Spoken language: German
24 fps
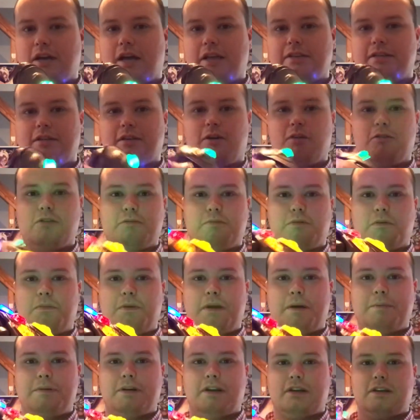Da ist es auch ohne
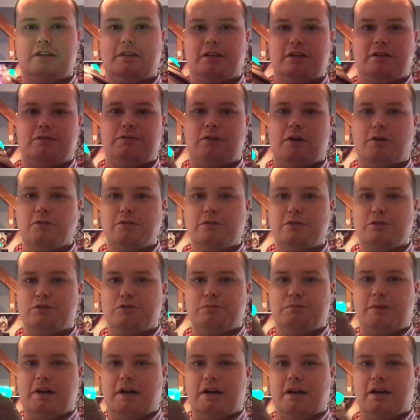Probleme eine Faust
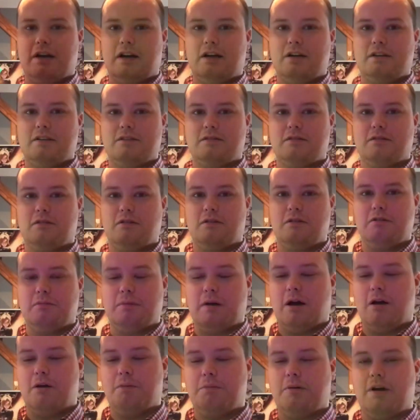zu machen, also
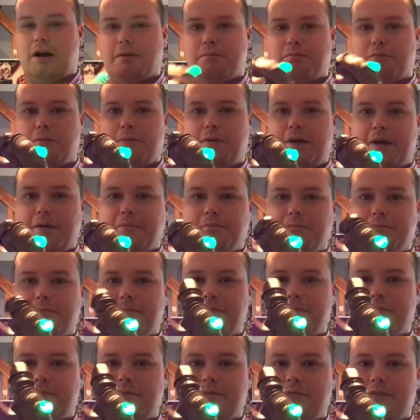überhaupt kein Problem.
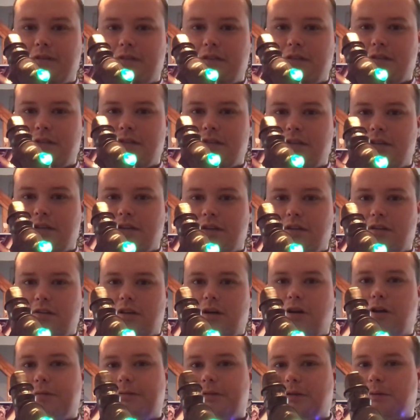Und
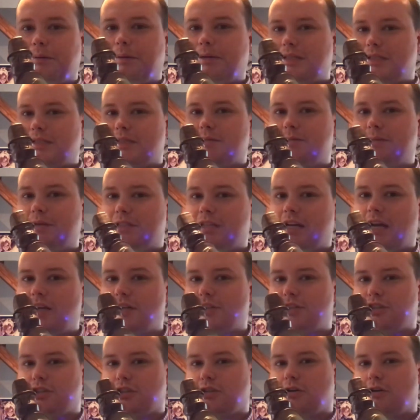dann kommt ja immer dieses
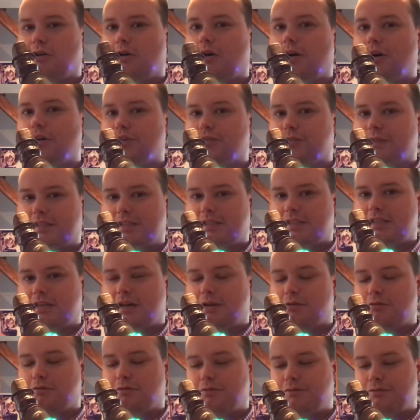metallische Geräusch, was ich
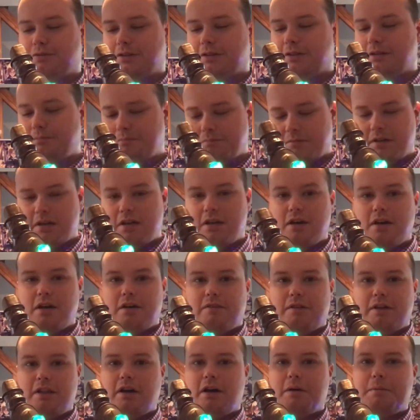sehr cool finde.
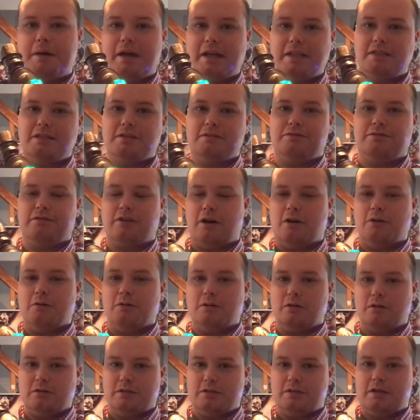Wenn ihr aber jetzt die
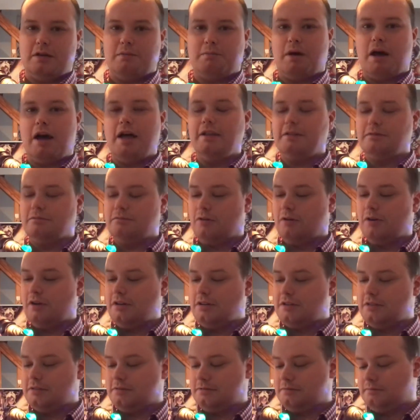Faust äh, behalten
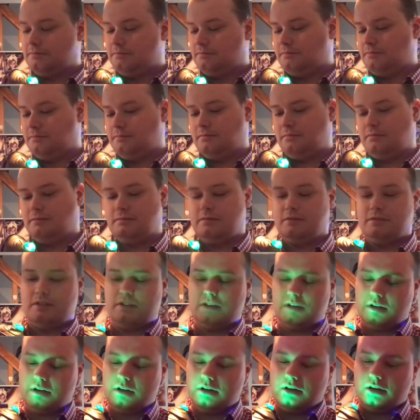wollt,
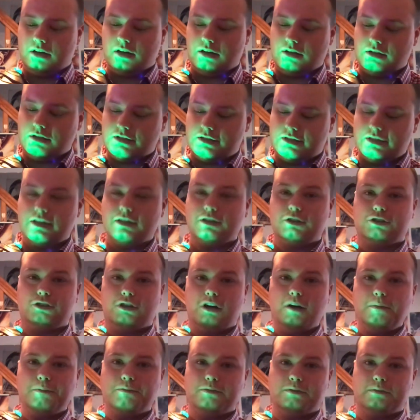dann ist hier ein
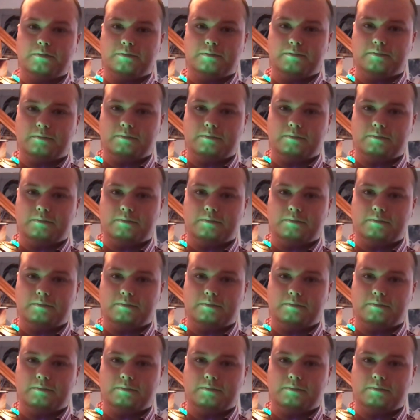Knopf